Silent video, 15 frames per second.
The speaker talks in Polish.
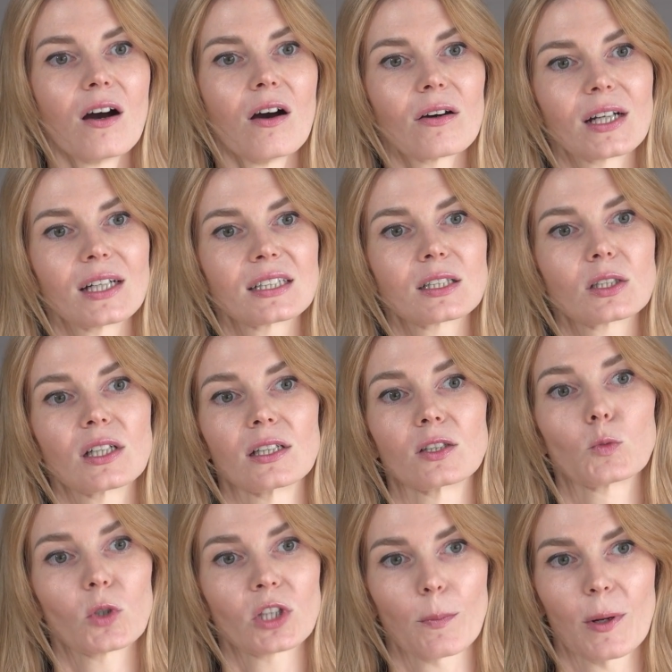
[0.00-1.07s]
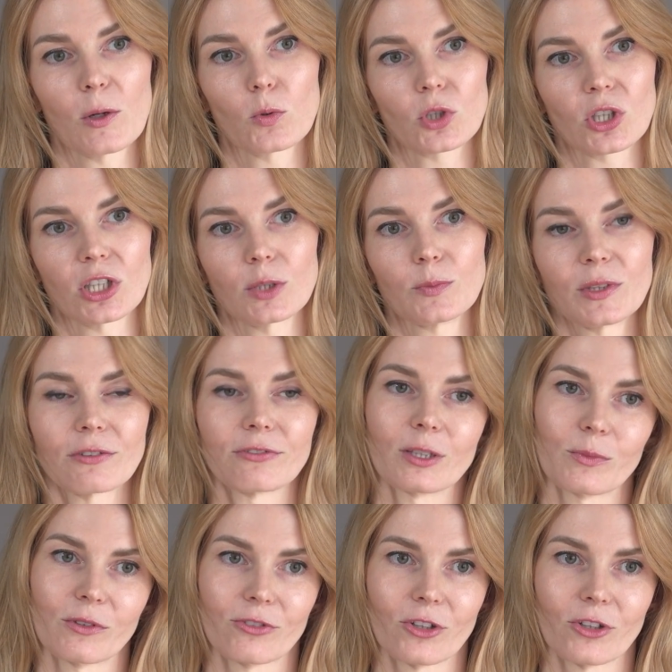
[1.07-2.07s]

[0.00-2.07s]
oraz e, złote paluszki rybne firmy